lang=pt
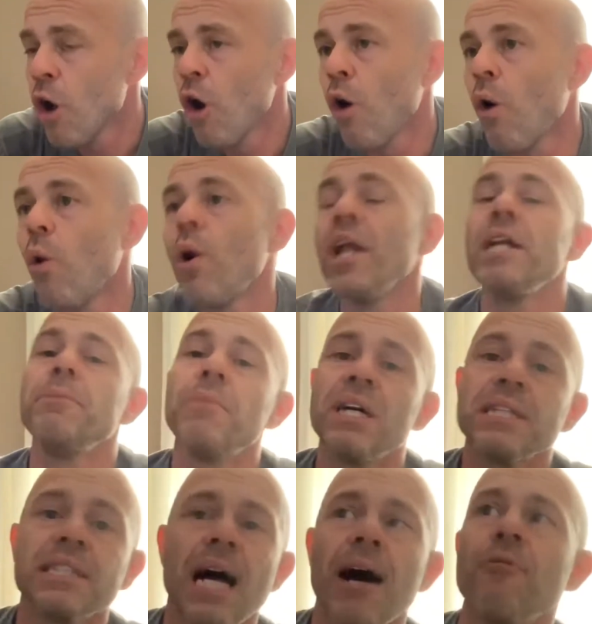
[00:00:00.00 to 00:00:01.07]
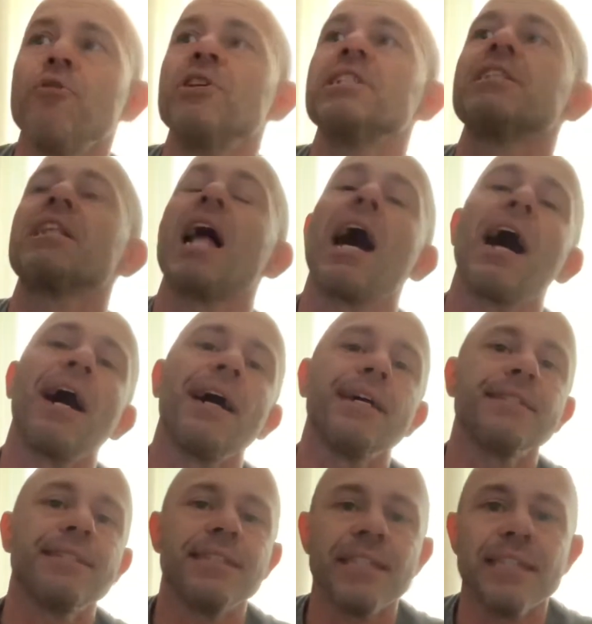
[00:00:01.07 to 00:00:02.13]
Ou ele mandava um
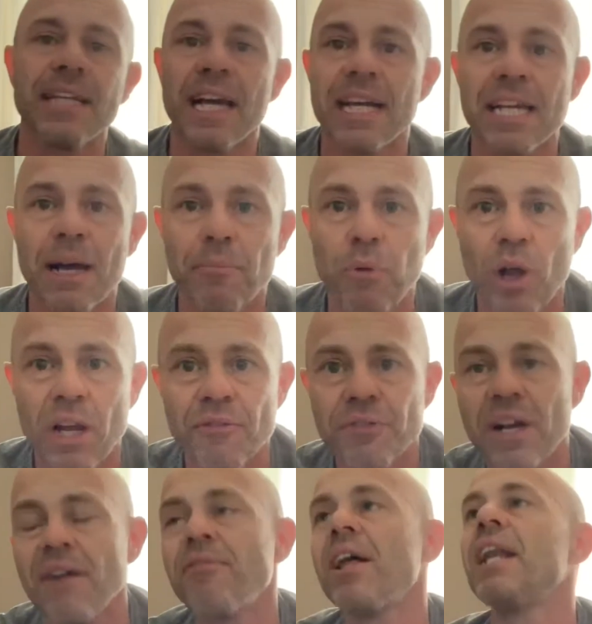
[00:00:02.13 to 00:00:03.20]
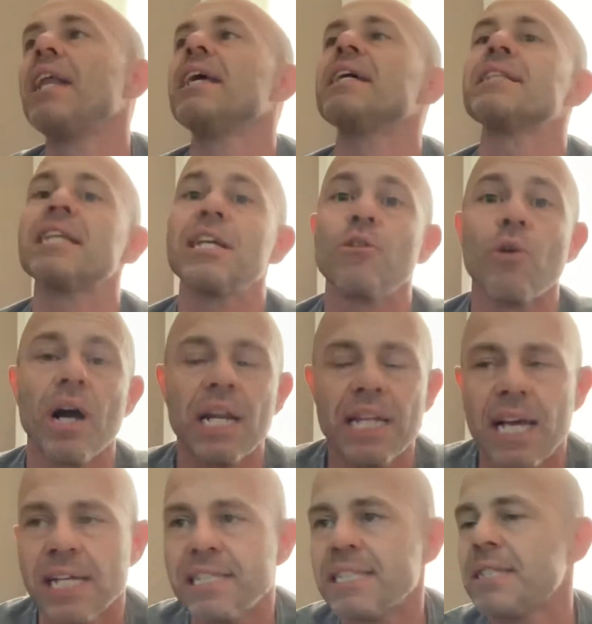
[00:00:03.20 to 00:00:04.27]
slice e aí a bola ficava lenta e o
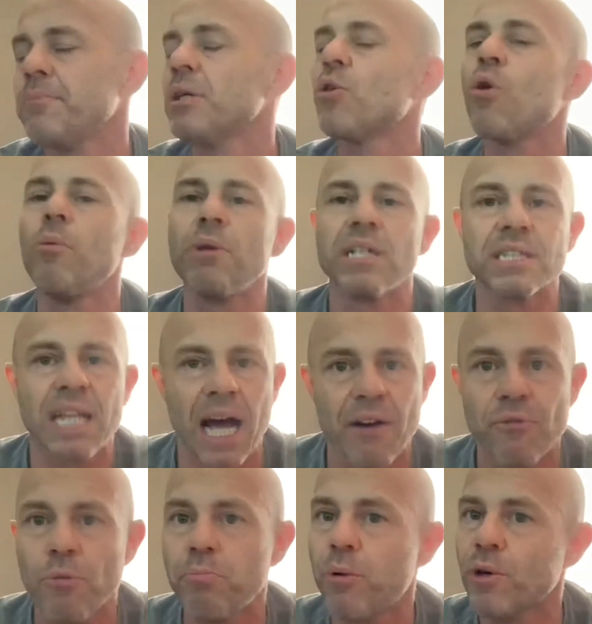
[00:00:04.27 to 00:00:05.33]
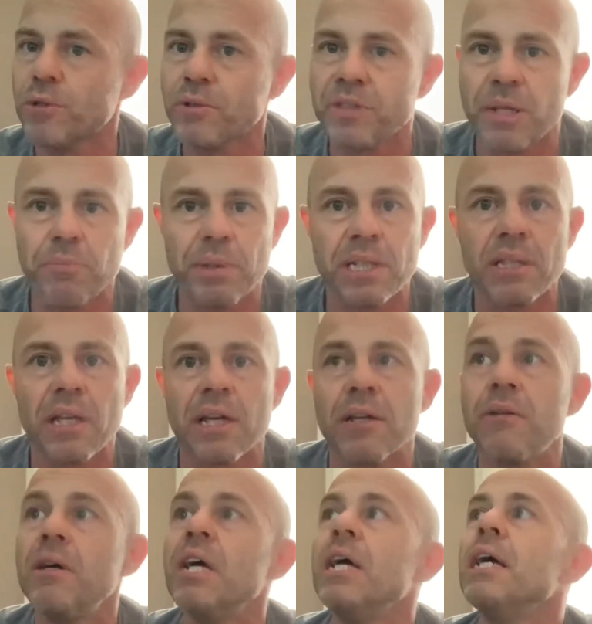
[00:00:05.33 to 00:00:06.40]
Aliassime comandava o ponto o tempo
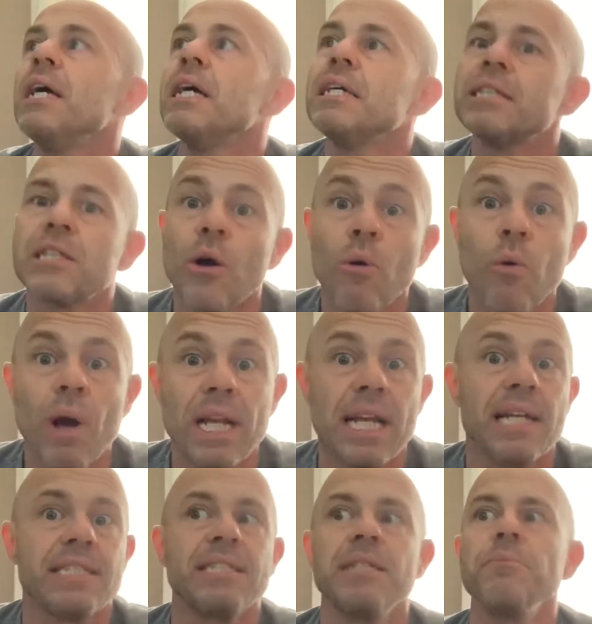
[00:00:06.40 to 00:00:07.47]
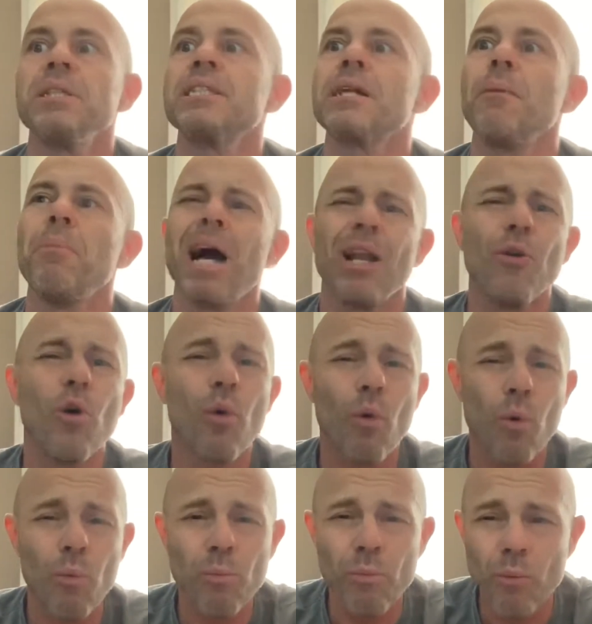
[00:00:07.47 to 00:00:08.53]
inteiro. Então o Aliassime trabalhou
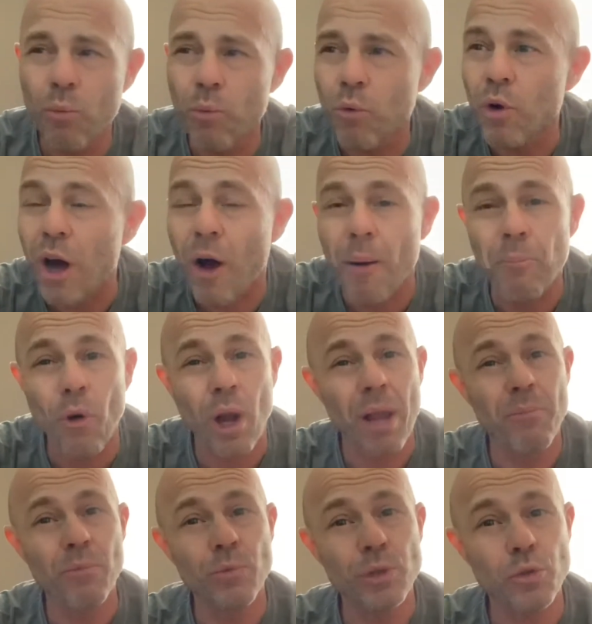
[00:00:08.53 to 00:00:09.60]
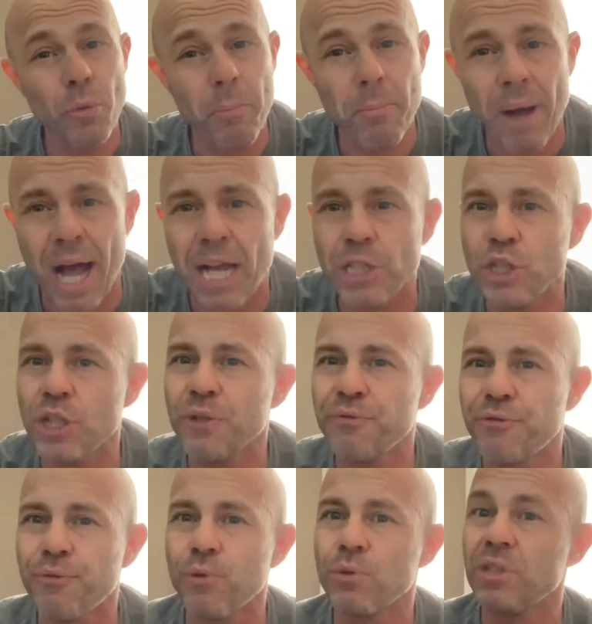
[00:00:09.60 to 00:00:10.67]
com uma bola muito baixa e
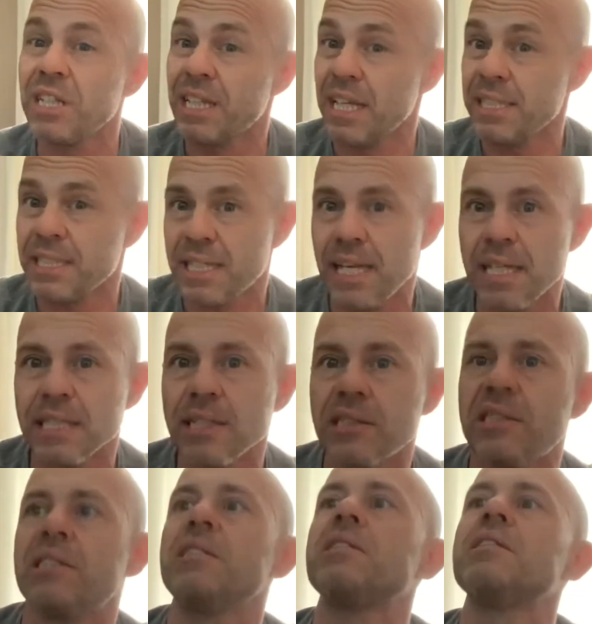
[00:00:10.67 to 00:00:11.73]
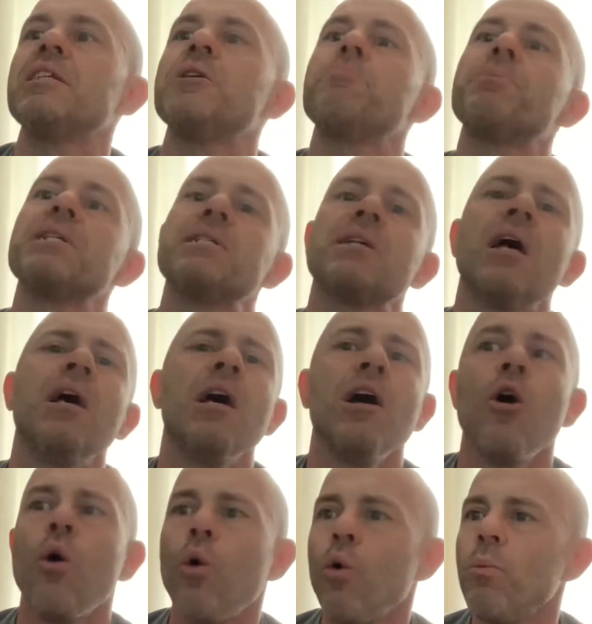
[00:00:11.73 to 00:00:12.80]
funda na esquerda do Tsitsipas.
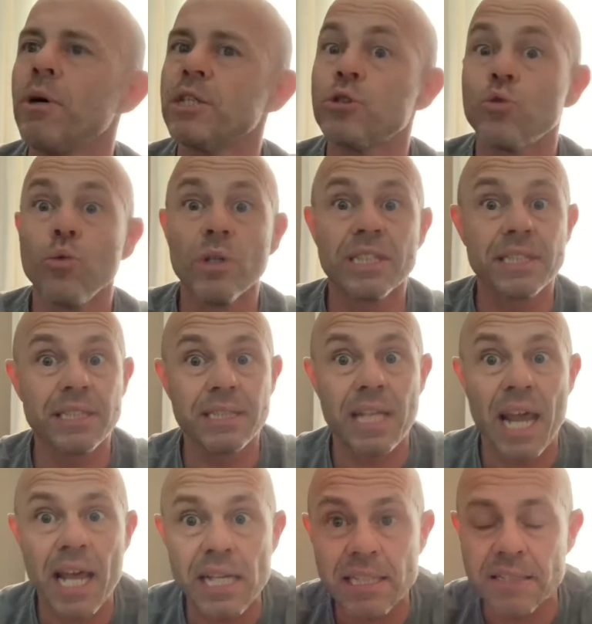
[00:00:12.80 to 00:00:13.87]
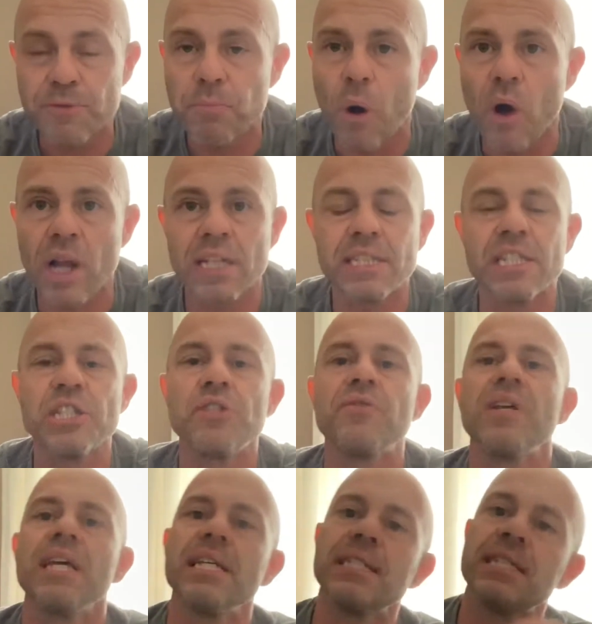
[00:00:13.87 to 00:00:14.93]
Uma, duas, três bolas às
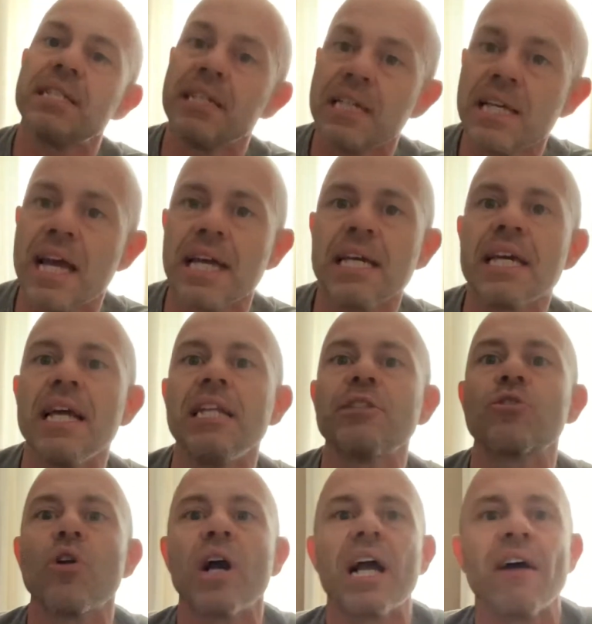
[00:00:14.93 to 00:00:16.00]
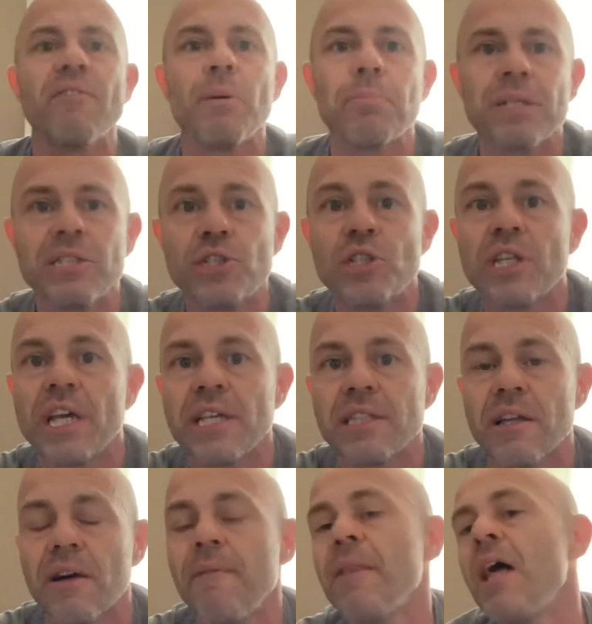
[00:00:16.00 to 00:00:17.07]
vezes e aí ele trocava para a
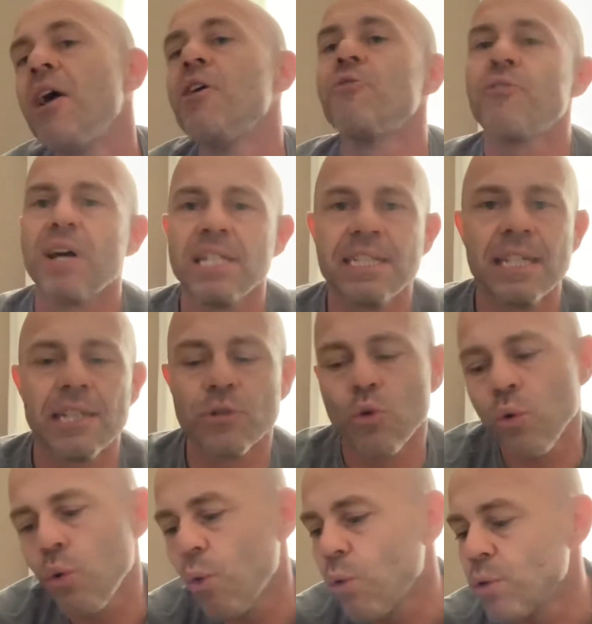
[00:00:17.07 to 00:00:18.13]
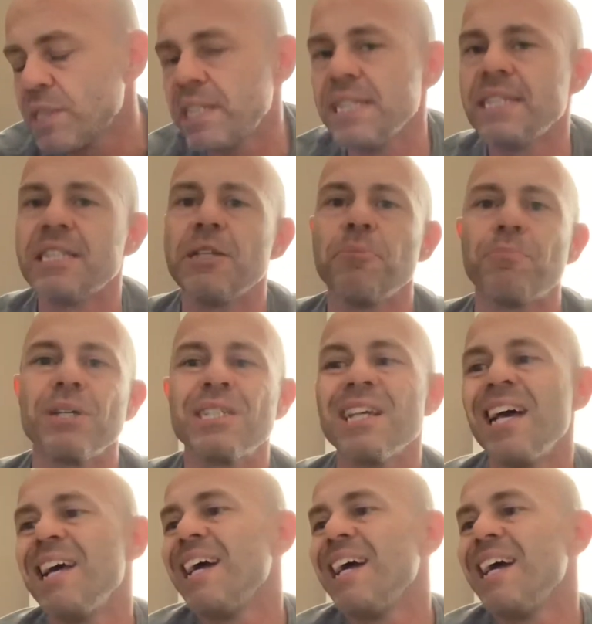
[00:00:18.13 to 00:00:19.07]
direita. Fazendo o Tsitsipas...